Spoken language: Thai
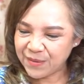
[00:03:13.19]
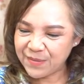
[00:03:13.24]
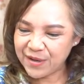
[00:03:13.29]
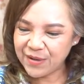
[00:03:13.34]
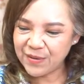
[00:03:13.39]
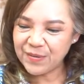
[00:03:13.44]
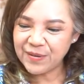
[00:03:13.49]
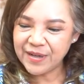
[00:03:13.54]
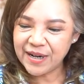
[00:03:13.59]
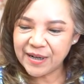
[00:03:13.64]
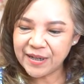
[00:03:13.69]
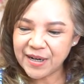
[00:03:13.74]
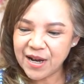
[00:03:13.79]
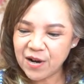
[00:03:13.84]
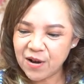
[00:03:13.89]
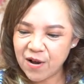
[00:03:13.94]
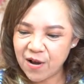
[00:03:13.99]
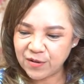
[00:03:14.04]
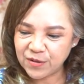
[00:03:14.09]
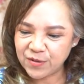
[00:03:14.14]
มาดูในเรื่
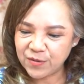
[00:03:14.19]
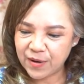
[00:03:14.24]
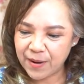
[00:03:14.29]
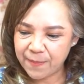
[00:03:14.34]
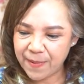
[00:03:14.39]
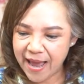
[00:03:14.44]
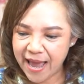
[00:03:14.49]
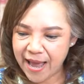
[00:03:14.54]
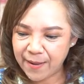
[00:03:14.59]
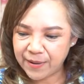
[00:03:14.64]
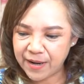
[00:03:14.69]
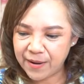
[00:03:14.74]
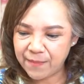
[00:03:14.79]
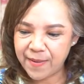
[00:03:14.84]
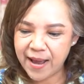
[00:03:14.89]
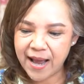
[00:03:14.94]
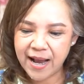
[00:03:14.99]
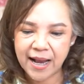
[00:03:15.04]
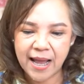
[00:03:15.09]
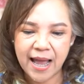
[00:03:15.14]
องของสุขภาพกัน
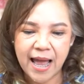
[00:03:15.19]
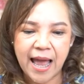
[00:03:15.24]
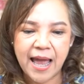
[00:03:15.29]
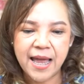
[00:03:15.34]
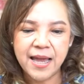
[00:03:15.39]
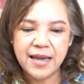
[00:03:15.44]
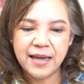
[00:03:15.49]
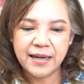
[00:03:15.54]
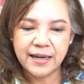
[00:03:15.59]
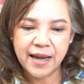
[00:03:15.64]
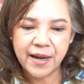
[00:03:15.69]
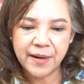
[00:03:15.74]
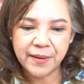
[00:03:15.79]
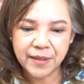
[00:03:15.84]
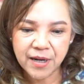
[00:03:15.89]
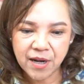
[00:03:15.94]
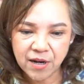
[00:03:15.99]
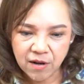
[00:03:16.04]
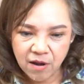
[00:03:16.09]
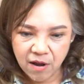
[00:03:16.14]
บ้างค่ะใน
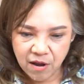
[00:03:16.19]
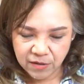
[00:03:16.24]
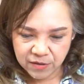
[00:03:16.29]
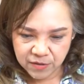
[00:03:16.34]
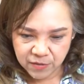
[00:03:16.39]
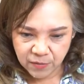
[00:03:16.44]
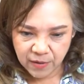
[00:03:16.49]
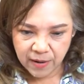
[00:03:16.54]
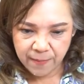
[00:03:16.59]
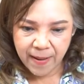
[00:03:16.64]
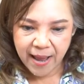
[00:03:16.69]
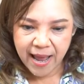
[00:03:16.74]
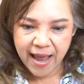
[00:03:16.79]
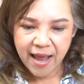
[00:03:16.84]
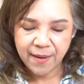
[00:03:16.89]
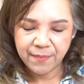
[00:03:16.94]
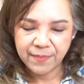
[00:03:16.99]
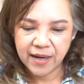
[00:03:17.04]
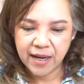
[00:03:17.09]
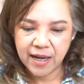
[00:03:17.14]
เรื่องของสุข
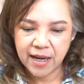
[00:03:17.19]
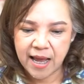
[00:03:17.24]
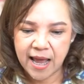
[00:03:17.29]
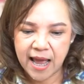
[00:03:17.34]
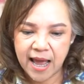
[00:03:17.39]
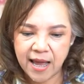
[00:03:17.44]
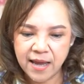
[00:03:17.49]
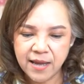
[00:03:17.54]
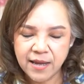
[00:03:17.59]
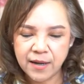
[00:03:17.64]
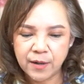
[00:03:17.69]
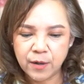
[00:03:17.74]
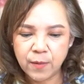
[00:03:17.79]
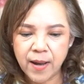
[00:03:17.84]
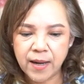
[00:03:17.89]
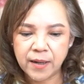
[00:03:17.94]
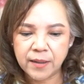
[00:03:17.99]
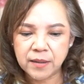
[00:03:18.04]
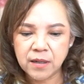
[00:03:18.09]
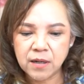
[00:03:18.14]
ภาพนะคะระ
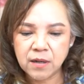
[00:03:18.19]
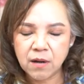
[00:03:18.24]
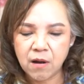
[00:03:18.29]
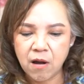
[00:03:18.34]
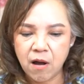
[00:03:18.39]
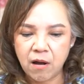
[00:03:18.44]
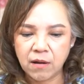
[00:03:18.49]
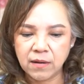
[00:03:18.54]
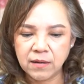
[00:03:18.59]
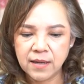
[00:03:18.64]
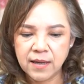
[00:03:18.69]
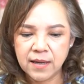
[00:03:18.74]
วังเรื่องของ